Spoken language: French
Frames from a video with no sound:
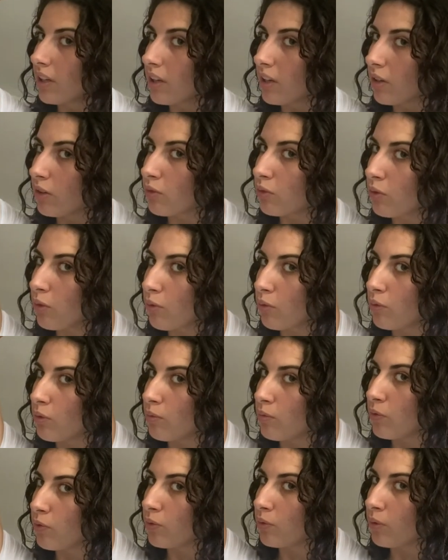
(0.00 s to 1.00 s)
je
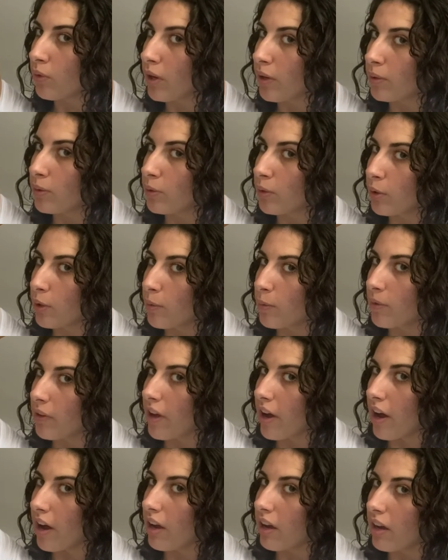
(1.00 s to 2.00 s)
m'enroule mon doigt autour comme
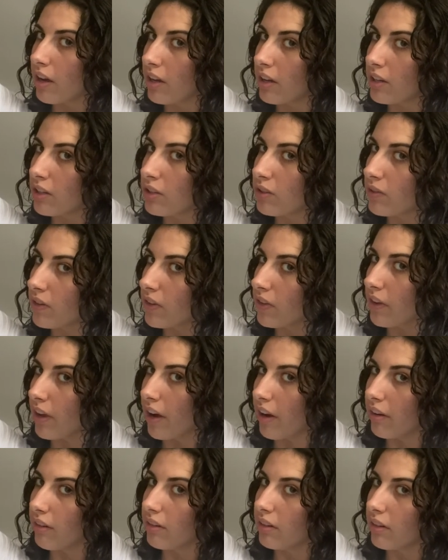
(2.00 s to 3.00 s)
ça et je fais
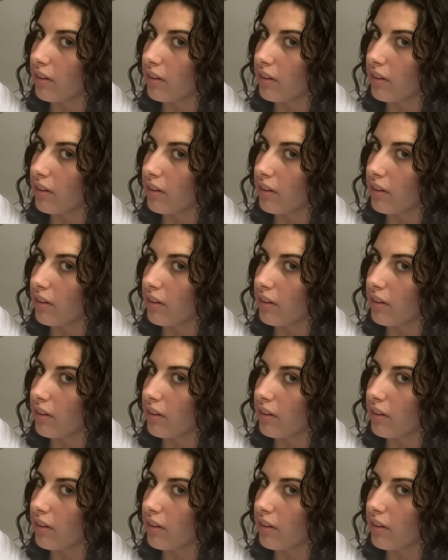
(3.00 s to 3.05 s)
ça